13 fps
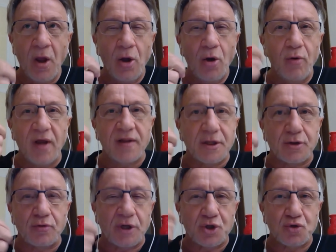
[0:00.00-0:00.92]
Lui ha
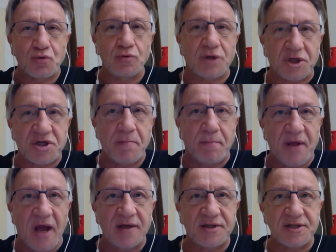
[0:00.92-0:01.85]
detto un'assoluta
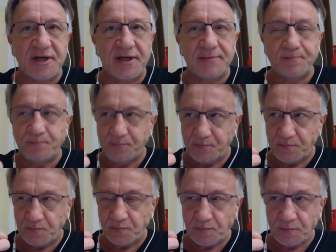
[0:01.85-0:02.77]
scempiaggine
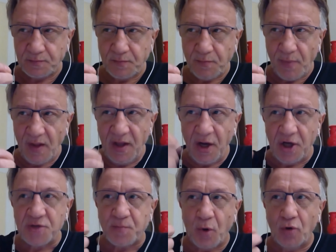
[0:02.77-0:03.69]
in
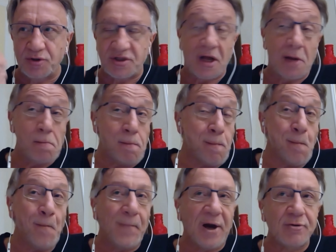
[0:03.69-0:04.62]
risposta
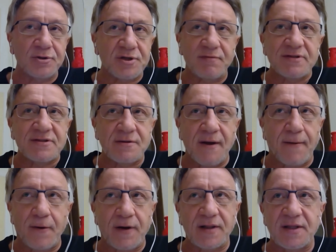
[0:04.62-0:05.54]
a un'osservazione
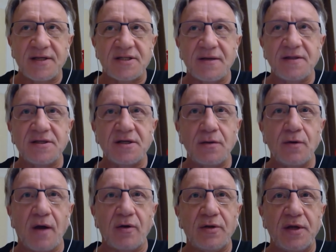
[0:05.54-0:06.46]
correttissima di
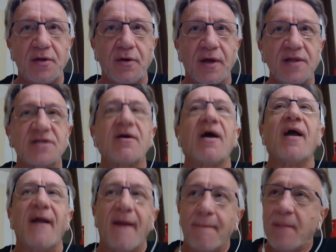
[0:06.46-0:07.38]
Gianluca Codagnone che diceva
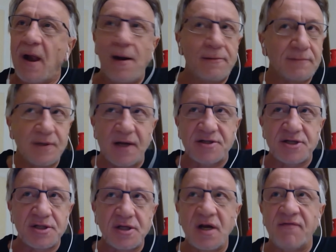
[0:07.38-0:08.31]
eh,
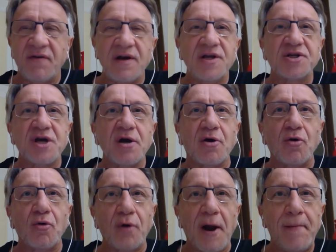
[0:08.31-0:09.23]
l'Argentina fallisce
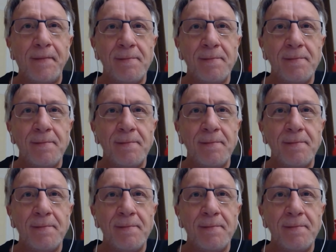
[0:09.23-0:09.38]
ancora,